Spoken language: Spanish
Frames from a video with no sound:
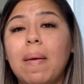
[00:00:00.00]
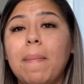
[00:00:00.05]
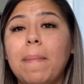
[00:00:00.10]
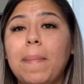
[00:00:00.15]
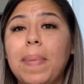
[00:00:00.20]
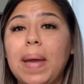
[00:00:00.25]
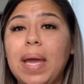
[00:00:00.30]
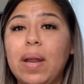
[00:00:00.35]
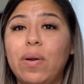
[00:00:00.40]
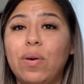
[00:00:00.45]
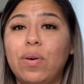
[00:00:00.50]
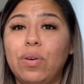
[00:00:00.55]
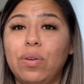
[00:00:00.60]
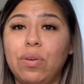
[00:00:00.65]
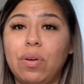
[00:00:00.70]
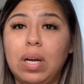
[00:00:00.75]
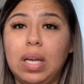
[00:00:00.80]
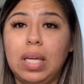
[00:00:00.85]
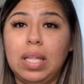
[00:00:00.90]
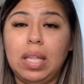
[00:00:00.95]
pero
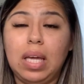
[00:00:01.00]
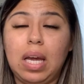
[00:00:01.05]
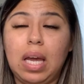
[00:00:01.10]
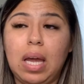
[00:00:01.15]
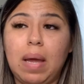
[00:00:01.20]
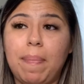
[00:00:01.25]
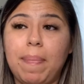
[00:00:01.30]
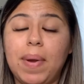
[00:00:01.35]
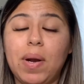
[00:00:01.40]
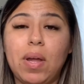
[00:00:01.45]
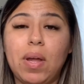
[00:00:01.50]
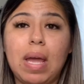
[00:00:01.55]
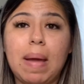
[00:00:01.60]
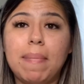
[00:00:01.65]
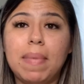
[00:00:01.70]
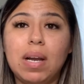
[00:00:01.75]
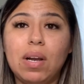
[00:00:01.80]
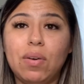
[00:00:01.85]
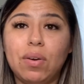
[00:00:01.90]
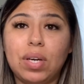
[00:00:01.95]
yo le dije, pero ya
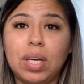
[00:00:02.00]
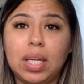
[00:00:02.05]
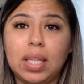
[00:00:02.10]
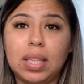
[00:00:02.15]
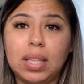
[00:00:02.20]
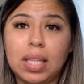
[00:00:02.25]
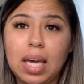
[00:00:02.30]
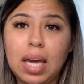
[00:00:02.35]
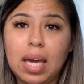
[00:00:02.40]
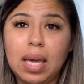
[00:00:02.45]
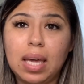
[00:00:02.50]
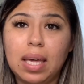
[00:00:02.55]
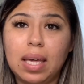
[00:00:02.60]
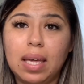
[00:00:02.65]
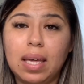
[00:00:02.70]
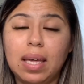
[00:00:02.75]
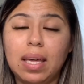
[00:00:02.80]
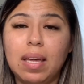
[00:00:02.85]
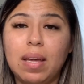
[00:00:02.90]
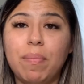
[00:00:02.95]
me lo quité
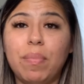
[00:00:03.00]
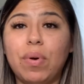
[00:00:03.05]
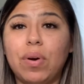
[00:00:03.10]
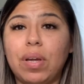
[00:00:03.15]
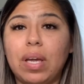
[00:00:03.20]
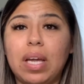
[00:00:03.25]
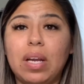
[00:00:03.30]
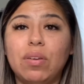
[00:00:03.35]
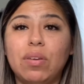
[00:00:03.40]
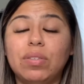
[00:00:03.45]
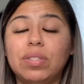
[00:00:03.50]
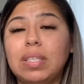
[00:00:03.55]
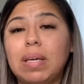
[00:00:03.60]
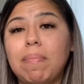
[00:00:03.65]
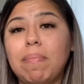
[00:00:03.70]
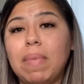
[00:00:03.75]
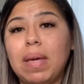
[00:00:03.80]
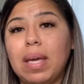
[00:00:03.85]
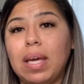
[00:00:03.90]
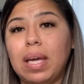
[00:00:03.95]
porque no se
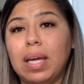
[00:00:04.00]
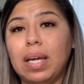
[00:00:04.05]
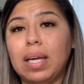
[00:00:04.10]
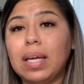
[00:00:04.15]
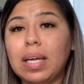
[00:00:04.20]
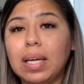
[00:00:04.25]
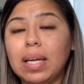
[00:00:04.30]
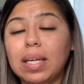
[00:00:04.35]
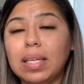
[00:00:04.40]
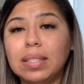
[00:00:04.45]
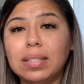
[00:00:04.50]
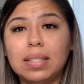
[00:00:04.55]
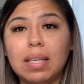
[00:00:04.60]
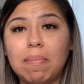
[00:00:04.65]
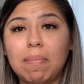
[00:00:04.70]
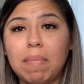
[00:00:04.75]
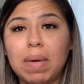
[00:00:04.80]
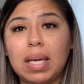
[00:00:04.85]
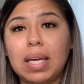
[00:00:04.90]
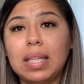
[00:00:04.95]
me, se
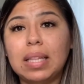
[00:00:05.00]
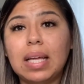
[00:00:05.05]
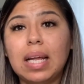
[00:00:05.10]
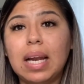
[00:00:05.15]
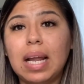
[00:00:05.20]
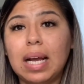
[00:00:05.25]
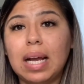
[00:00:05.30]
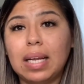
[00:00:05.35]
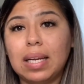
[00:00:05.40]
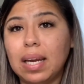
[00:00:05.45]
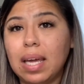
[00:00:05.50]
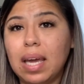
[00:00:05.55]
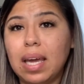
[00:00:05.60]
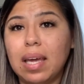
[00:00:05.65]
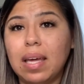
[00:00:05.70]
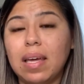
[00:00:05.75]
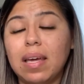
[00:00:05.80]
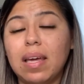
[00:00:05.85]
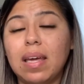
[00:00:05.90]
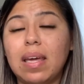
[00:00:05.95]
me quita el acné.
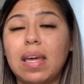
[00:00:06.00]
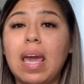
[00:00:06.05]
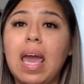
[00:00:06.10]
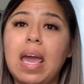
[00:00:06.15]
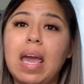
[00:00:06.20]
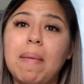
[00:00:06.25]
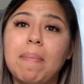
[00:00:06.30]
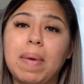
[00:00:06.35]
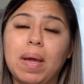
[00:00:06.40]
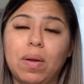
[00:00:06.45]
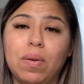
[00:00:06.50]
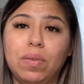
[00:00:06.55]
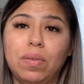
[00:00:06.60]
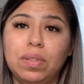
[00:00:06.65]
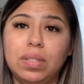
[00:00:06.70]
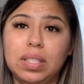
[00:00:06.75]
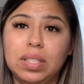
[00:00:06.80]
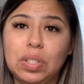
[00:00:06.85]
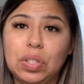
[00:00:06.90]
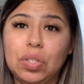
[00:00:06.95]
Y ella me
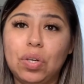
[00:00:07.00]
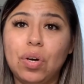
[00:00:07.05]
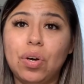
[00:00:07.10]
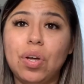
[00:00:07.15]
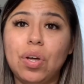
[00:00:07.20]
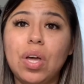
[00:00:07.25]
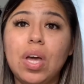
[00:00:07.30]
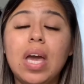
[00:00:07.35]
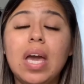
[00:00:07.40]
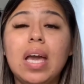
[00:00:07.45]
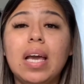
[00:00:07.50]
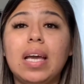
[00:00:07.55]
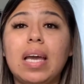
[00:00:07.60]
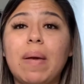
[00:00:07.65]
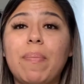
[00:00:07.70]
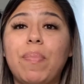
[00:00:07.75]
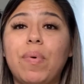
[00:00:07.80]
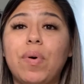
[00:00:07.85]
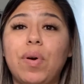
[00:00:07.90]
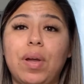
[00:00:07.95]
contestó que
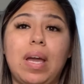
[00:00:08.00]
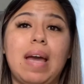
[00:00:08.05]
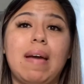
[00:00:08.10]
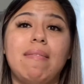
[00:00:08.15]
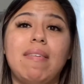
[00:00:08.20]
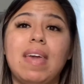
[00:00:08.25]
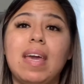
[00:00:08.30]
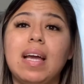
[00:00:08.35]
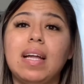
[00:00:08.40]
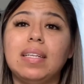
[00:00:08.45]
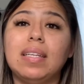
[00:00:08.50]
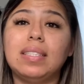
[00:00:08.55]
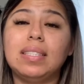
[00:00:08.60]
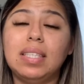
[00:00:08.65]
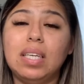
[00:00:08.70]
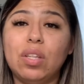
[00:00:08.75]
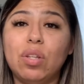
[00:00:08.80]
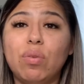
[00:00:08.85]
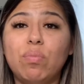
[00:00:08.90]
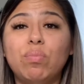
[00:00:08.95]
porque habían
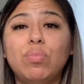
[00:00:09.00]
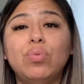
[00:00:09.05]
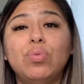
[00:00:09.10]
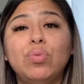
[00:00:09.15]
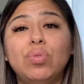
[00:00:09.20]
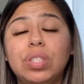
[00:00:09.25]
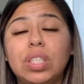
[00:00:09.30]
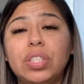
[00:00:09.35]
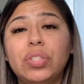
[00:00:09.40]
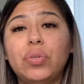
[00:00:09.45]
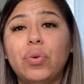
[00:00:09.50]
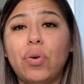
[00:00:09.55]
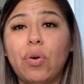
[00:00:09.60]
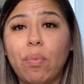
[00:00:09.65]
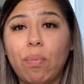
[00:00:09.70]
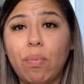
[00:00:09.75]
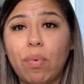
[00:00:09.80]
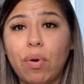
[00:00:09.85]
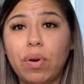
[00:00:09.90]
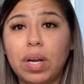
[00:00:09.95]
sido muchas
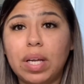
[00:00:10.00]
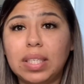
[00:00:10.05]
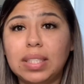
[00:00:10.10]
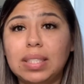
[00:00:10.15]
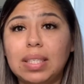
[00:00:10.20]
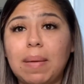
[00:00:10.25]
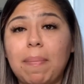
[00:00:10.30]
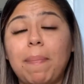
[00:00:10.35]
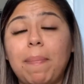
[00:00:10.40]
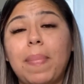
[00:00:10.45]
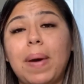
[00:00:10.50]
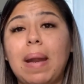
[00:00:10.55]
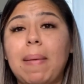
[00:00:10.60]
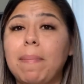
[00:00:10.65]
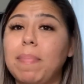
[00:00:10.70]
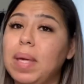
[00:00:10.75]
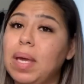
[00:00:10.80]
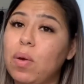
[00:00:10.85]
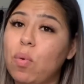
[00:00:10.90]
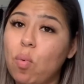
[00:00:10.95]
hormonas para
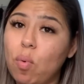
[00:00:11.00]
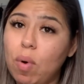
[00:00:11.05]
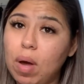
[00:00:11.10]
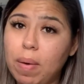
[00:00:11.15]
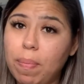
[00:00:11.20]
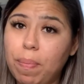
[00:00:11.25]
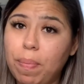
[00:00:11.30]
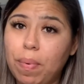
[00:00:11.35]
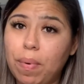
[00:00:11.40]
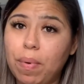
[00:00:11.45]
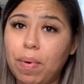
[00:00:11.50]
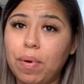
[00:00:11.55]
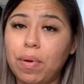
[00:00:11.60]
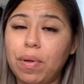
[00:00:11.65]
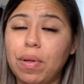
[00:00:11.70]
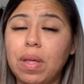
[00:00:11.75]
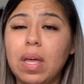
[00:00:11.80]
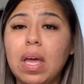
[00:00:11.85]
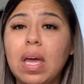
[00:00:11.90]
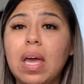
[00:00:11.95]
mi cuerpo,
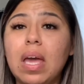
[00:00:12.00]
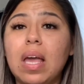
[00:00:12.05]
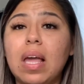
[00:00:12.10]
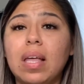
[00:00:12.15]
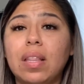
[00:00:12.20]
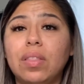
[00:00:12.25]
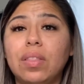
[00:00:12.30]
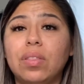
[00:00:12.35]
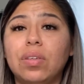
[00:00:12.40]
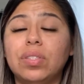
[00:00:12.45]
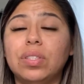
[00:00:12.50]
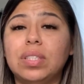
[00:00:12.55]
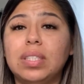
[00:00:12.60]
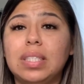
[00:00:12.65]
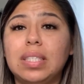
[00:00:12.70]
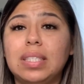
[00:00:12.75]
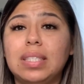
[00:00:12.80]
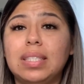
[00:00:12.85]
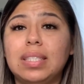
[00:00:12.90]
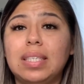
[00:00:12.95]

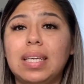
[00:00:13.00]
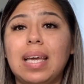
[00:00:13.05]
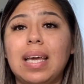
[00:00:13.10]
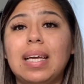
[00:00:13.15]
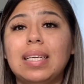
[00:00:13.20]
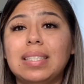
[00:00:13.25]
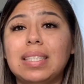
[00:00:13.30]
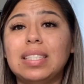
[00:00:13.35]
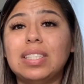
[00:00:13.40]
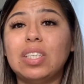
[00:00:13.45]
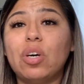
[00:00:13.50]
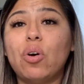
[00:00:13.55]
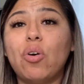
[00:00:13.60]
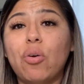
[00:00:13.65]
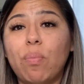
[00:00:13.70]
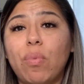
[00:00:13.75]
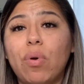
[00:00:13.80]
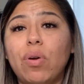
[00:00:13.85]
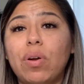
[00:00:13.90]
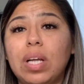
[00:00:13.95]
entonces esas
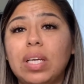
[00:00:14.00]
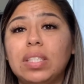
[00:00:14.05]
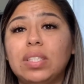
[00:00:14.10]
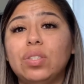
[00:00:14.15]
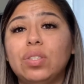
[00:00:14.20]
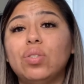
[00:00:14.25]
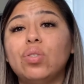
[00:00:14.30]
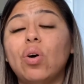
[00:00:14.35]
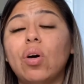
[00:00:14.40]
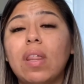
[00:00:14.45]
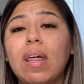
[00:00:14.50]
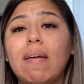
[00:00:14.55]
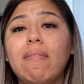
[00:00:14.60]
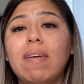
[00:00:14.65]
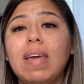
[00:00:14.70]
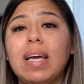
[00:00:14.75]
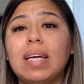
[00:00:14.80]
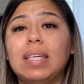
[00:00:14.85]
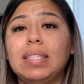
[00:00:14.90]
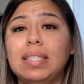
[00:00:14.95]
hormonas
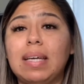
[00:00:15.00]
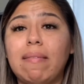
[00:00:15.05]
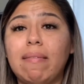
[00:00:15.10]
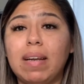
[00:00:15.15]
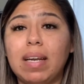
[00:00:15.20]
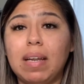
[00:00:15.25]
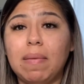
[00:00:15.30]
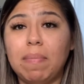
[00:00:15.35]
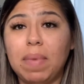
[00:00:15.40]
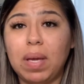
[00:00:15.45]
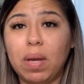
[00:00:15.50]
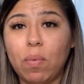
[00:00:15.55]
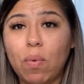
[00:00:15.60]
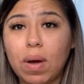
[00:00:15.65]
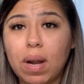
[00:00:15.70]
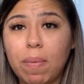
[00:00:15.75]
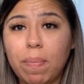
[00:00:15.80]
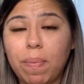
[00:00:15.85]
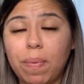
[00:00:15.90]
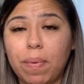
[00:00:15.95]
todavía estaban en mi
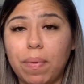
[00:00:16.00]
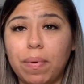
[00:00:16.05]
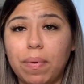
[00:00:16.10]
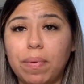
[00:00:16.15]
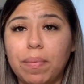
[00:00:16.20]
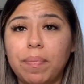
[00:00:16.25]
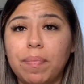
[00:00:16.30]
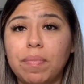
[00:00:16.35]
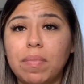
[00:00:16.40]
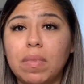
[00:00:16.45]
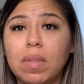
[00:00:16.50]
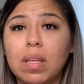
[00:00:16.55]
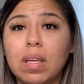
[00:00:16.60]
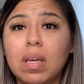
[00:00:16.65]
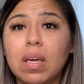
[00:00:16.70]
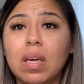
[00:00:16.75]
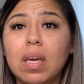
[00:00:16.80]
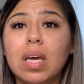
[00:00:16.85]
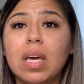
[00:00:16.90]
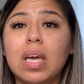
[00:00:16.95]
cuerpo
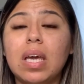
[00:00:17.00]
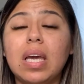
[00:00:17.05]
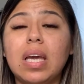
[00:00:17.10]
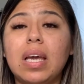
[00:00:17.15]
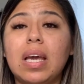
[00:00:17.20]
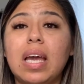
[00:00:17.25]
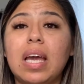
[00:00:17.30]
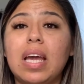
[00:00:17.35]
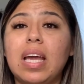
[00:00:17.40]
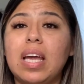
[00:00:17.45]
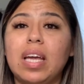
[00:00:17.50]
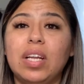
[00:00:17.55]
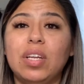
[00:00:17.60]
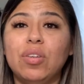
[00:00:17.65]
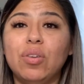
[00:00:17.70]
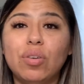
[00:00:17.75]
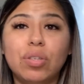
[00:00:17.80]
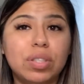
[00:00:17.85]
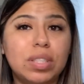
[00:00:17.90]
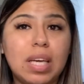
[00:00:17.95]
y que
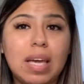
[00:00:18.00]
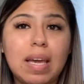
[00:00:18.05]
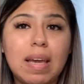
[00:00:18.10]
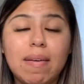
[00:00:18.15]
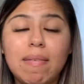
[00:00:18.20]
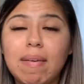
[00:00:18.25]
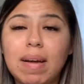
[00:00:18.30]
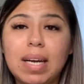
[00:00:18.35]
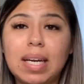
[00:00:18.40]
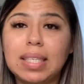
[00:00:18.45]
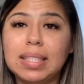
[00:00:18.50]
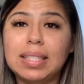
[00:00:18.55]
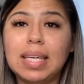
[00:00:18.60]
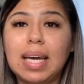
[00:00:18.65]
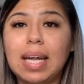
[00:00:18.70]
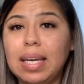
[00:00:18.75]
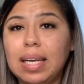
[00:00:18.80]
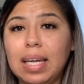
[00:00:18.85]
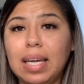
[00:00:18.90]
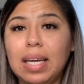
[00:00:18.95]
no se iban a
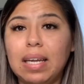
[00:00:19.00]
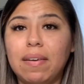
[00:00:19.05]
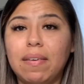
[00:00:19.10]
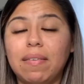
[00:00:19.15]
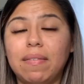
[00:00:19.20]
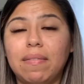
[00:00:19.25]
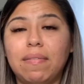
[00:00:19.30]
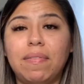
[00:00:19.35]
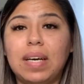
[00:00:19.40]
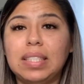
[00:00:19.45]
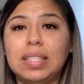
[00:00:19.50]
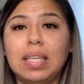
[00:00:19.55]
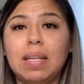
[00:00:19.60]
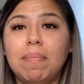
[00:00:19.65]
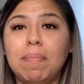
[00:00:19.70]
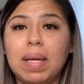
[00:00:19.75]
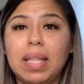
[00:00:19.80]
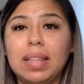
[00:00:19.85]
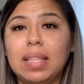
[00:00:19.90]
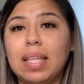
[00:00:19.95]
salir
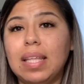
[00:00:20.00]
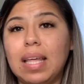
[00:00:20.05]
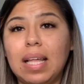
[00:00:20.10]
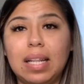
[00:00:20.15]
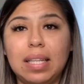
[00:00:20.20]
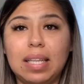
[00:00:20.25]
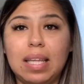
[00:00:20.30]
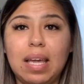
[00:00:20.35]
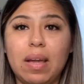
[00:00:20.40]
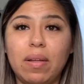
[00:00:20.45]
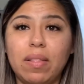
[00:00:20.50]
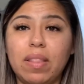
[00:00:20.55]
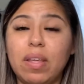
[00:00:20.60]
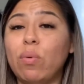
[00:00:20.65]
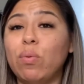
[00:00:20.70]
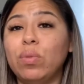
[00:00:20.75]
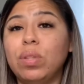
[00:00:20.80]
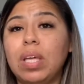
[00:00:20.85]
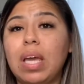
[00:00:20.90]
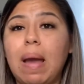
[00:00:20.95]
fácilmente del de
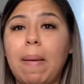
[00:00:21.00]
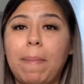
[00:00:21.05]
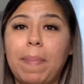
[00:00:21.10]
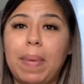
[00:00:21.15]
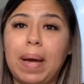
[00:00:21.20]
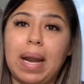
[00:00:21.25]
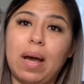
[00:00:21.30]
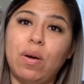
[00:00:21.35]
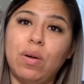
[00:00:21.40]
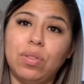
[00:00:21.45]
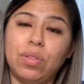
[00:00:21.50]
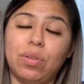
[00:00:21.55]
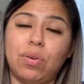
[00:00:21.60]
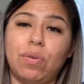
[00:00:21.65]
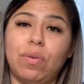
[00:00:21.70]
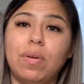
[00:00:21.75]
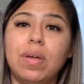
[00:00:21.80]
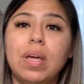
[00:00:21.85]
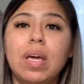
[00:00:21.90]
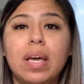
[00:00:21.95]
un día para otro,
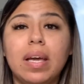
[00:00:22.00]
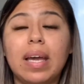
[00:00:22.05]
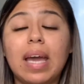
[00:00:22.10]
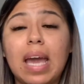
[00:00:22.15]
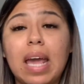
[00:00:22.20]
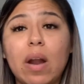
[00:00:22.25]
que